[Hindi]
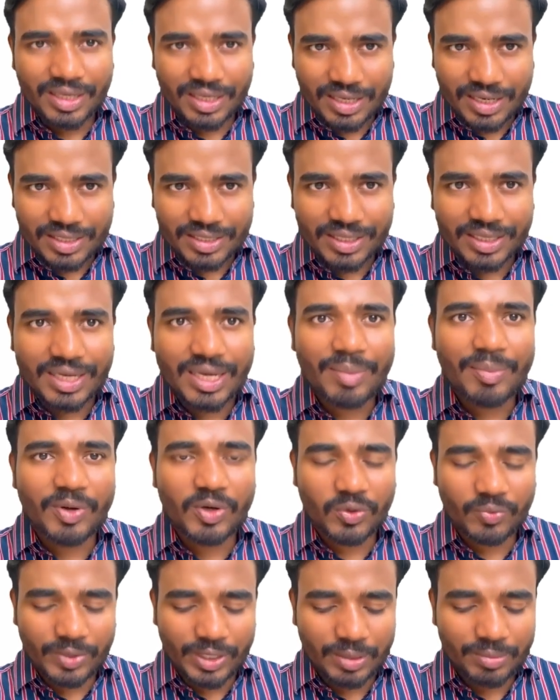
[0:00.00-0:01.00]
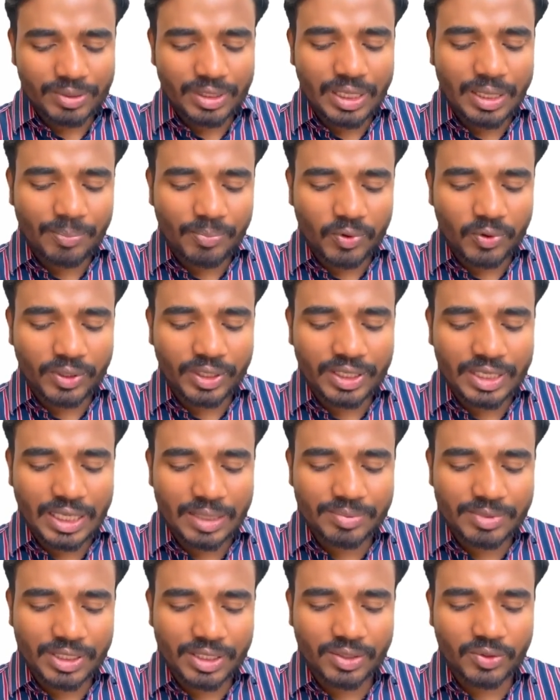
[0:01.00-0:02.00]
आधा गेमेटोफाइट मतलब हेप्लॉन्टिक लाइफ
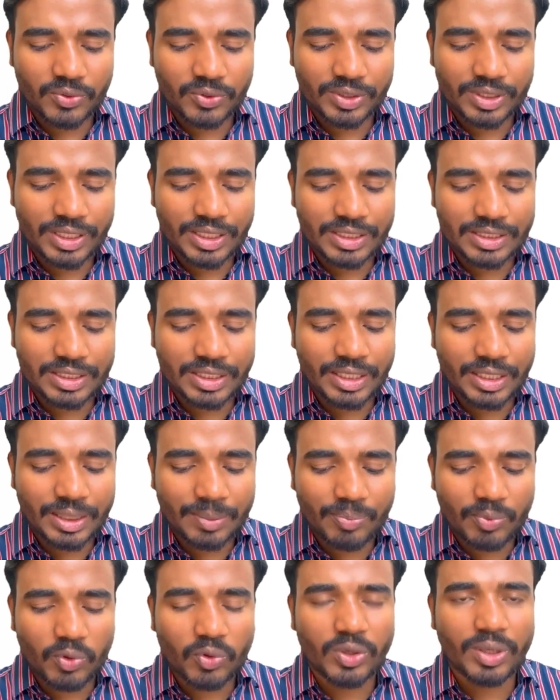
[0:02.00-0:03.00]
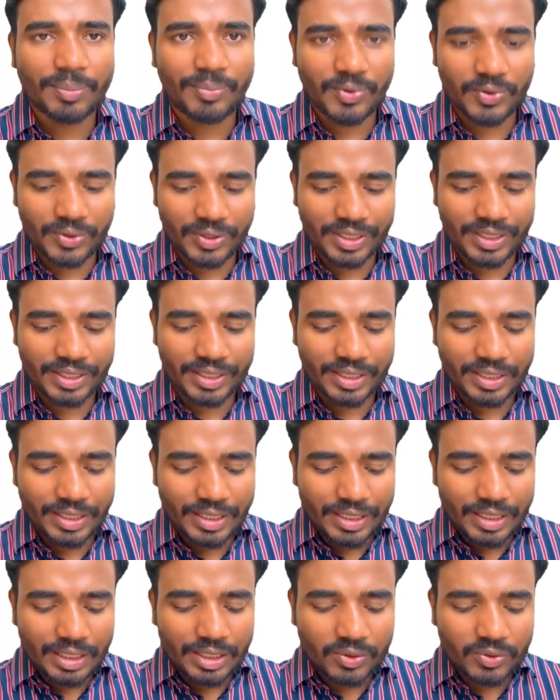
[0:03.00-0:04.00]
साइकिल होता है इसलिए डिप्लो हेप्लॉन्टिक
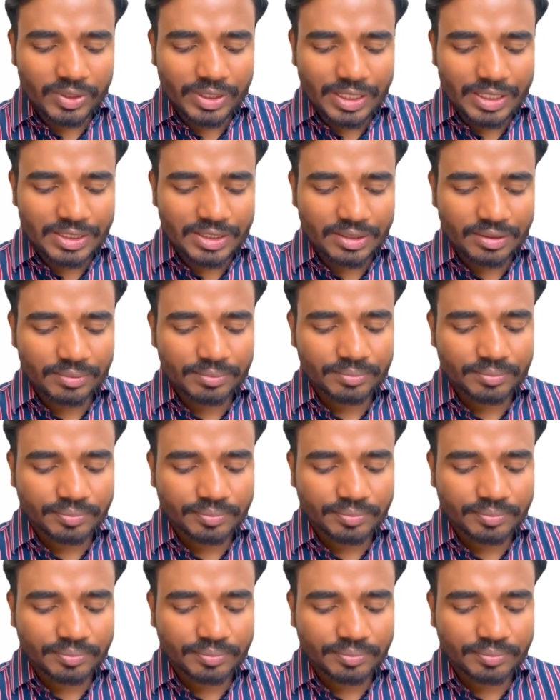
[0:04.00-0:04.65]
देखो ध्यान से